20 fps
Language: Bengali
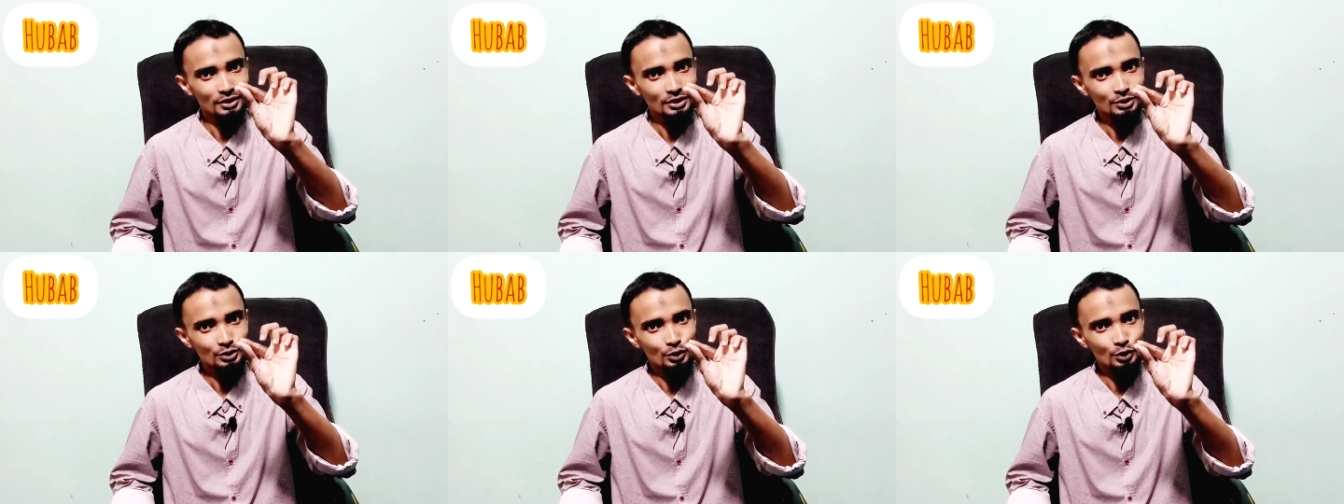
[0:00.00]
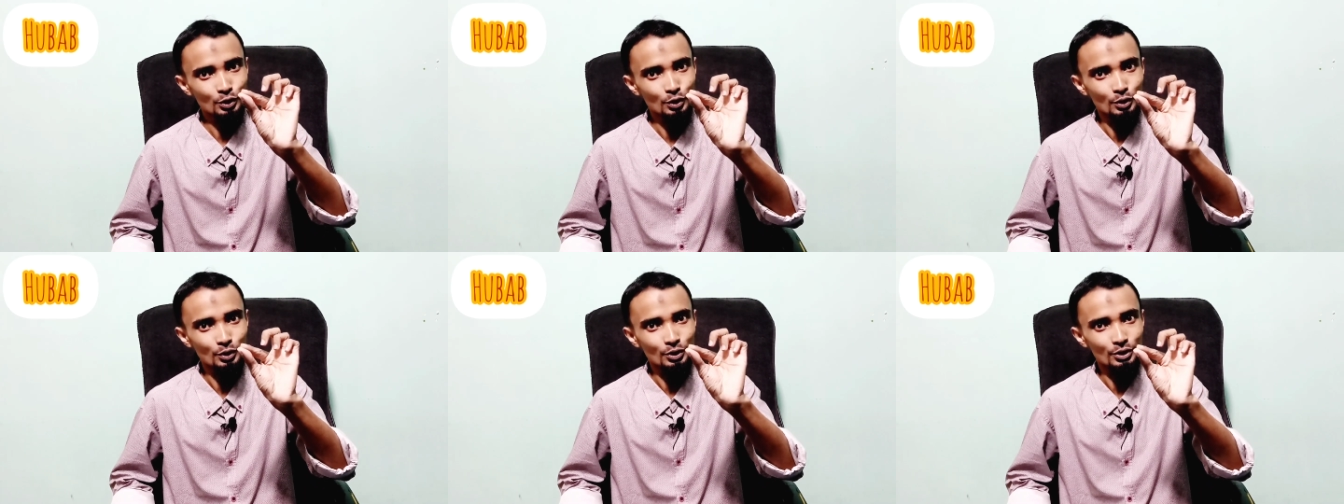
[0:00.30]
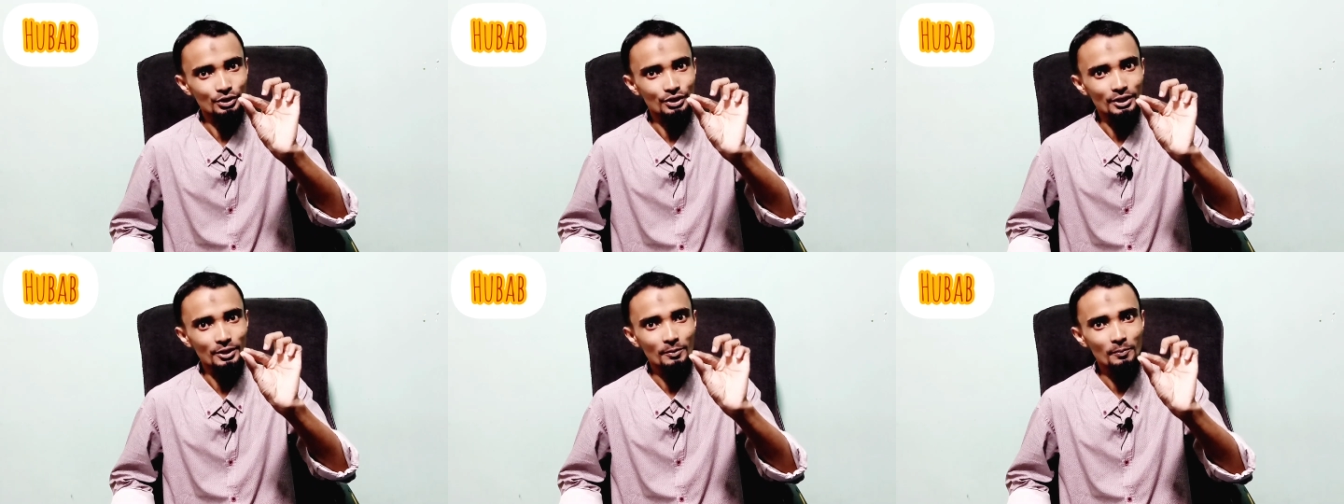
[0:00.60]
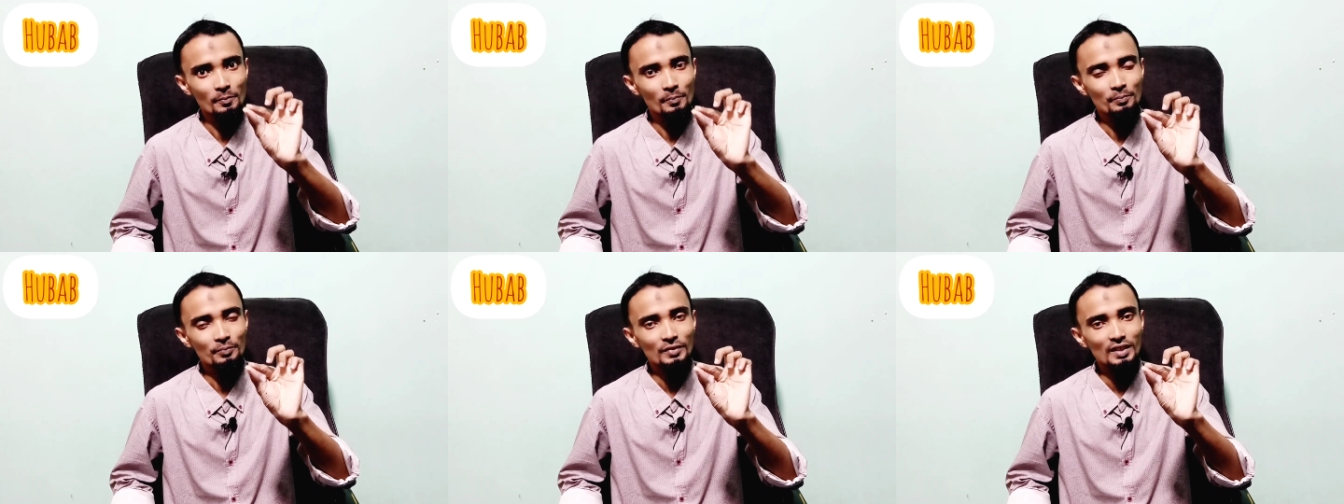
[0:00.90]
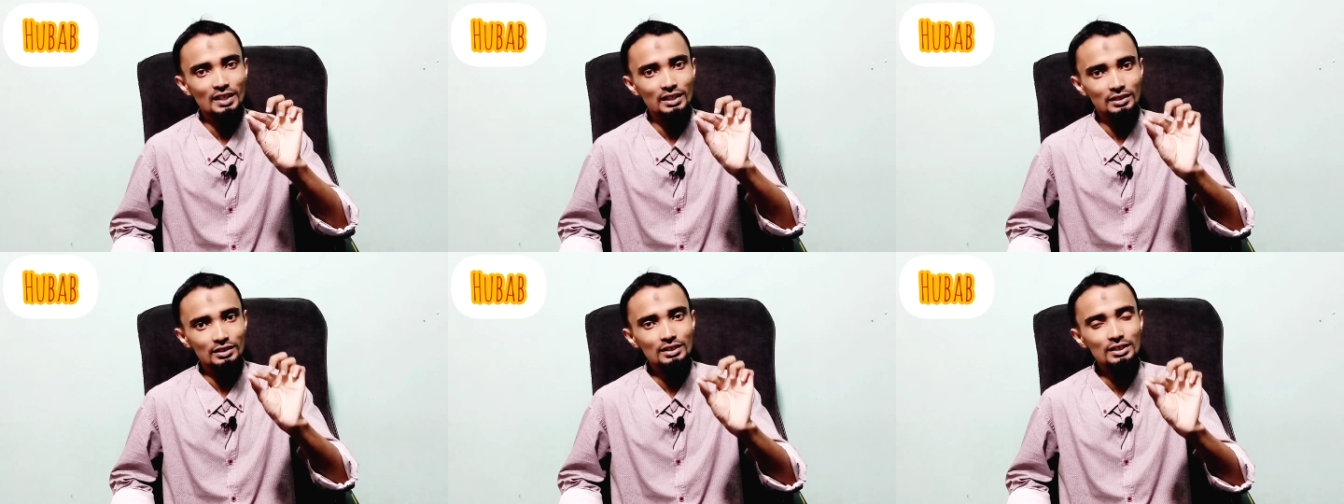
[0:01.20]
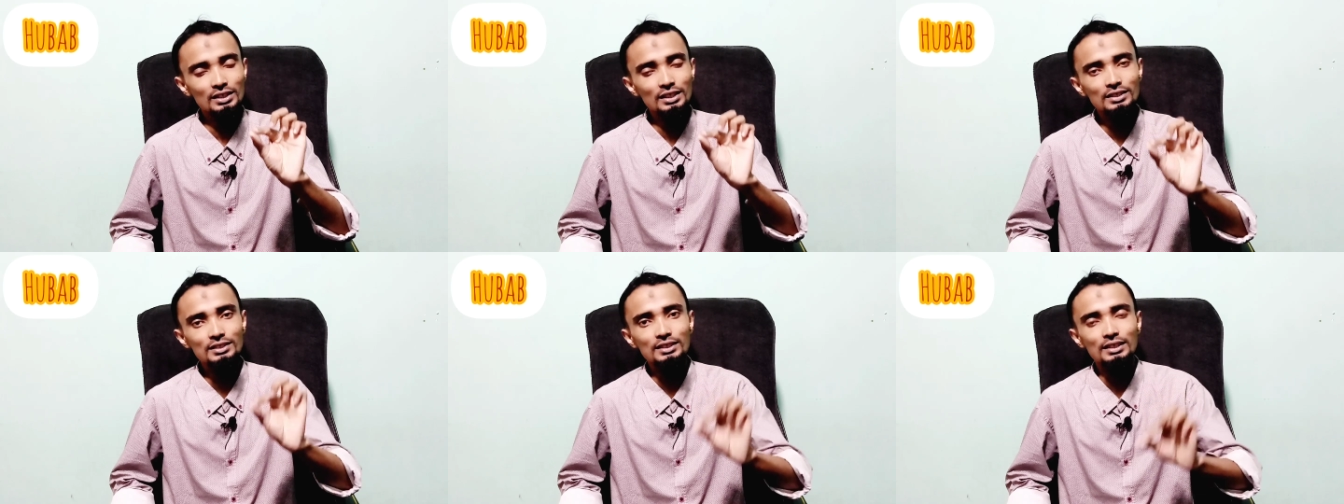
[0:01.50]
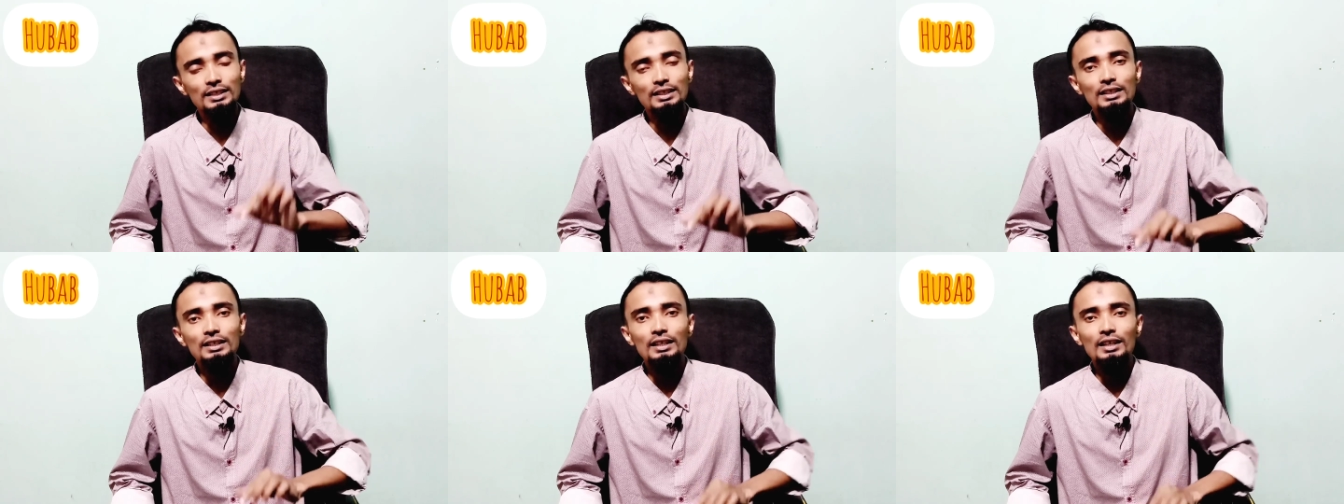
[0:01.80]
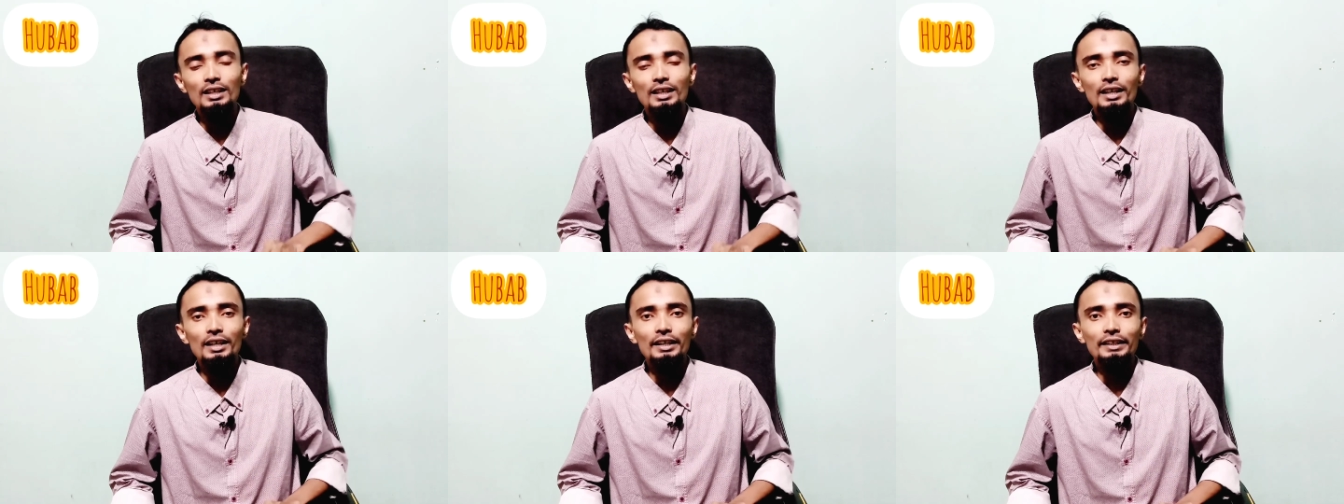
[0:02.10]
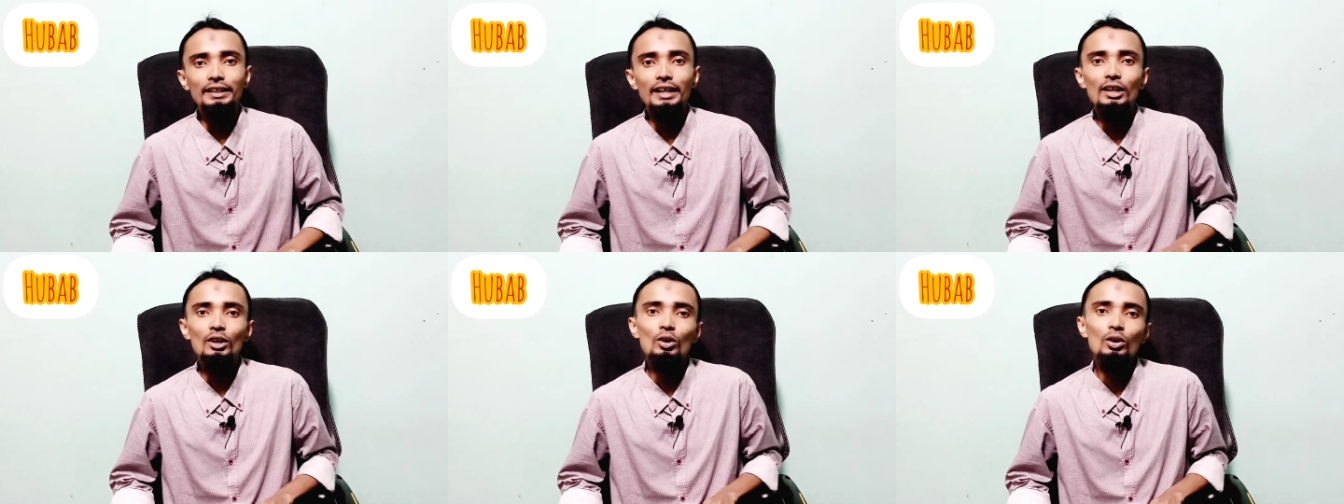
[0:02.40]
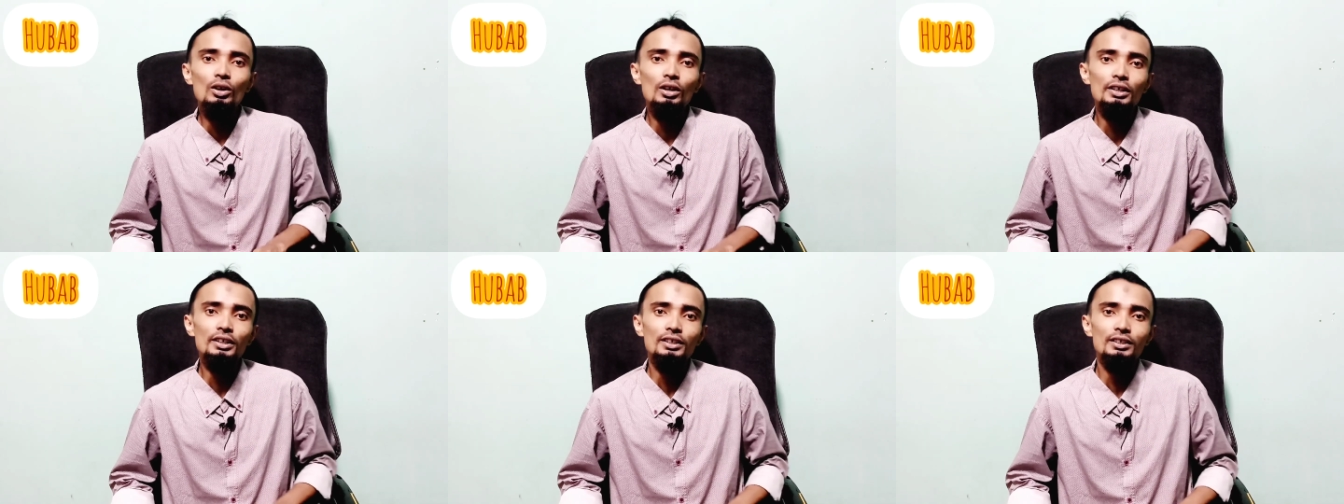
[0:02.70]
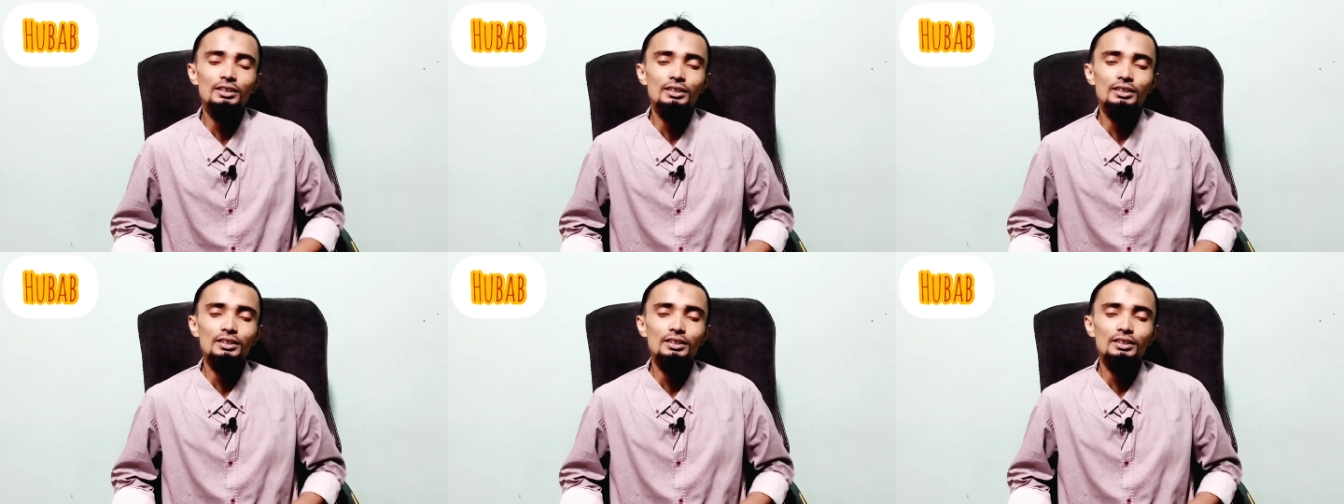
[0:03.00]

চিকন হয়ে যায় ঠিক আছে কেন হয়